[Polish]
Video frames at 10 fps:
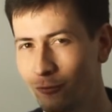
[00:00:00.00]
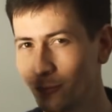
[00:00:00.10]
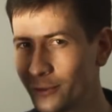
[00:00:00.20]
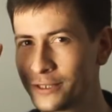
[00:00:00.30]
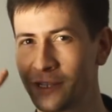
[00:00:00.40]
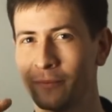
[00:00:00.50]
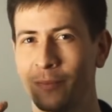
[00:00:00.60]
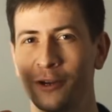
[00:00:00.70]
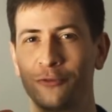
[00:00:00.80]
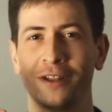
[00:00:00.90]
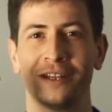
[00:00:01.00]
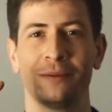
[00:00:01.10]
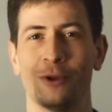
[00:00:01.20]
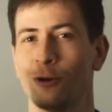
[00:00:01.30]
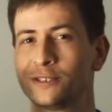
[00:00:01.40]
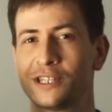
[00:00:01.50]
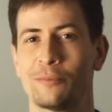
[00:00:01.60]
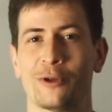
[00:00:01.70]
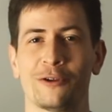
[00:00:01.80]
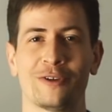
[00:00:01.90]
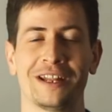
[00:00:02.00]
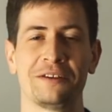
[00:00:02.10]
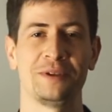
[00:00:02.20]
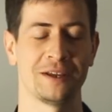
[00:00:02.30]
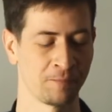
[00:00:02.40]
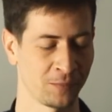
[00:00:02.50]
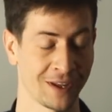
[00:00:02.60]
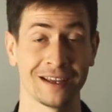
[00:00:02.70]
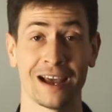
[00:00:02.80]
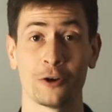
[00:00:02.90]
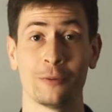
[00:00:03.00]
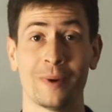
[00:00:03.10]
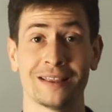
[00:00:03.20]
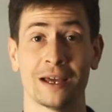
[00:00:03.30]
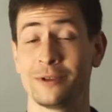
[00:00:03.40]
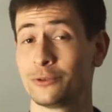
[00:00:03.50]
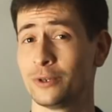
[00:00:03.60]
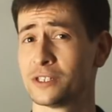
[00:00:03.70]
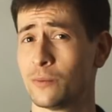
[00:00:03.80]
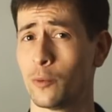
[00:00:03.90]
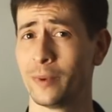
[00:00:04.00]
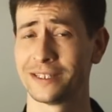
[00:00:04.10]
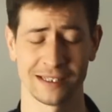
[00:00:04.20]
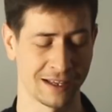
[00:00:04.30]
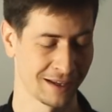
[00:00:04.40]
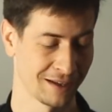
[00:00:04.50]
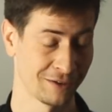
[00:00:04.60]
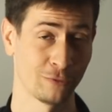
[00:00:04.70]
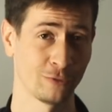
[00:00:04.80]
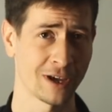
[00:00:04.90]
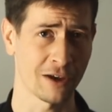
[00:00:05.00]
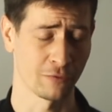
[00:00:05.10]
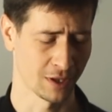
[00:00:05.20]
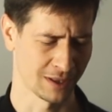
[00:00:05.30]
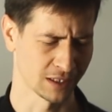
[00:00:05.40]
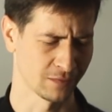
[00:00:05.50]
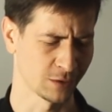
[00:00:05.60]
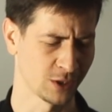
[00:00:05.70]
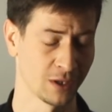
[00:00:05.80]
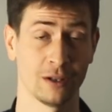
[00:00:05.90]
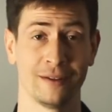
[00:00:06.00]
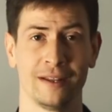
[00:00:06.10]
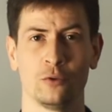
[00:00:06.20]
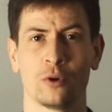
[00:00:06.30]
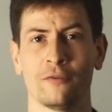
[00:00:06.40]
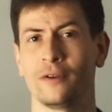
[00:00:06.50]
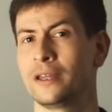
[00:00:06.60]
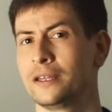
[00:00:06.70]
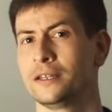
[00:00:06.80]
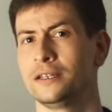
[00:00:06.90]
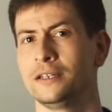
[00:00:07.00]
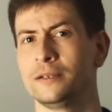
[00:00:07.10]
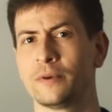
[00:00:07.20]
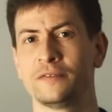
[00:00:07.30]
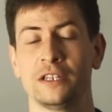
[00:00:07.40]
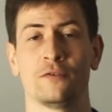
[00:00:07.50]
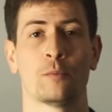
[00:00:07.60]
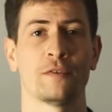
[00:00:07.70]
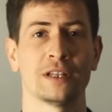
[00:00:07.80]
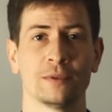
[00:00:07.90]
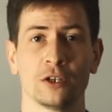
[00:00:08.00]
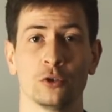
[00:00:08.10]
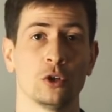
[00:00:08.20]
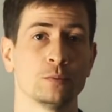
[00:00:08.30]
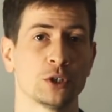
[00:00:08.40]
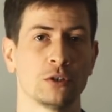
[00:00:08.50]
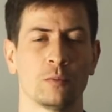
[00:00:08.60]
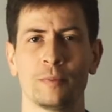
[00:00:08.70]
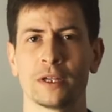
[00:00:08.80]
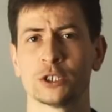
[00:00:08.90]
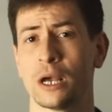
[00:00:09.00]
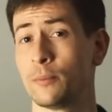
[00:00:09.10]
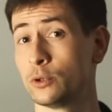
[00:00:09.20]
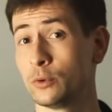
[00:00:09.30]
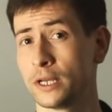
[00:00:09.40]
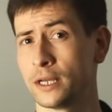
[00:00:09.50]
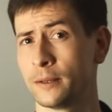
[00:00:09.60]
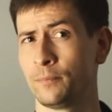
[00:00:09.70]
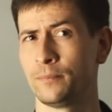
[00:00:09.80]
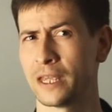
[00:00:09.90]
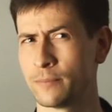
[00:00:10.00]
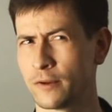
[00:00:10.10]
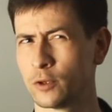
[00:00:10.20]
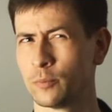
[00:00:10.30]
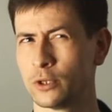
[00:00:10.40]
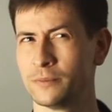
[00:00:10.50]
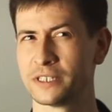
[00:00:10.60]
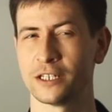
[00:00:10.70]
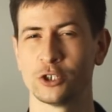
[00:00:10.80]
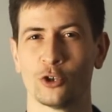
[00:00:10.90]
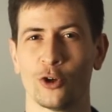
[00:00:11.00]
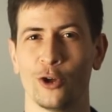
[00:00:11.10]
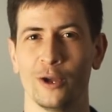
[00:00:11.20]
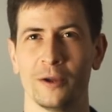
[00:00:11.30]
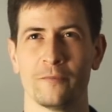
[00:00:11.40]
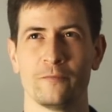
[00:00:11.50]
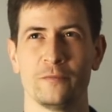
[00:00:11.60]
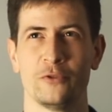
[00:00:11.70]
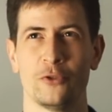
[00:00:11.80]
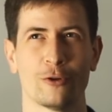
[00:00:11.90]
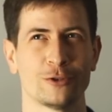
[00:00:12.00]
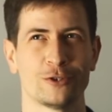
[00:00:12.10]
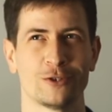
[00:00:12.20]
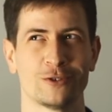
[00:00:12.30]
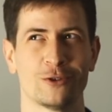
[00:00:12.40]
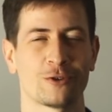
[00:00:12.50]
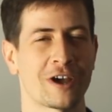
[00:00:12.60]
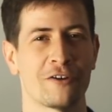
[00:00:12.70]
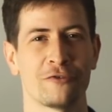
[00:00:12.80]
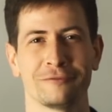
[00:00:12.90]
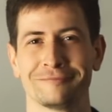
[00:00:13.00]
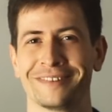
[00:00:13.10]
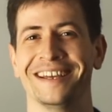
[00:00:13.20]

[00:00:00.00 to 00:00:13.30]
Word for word: wyseparowanymi, odseparowanymi y, aromatami, które są obecne w kawie. Nazywa się Lenedu Café i pewnie nie wypowiadam tego dobrze, to po pierwsze, a po drugie najprawdopodobniej znaczy to nos do kawy,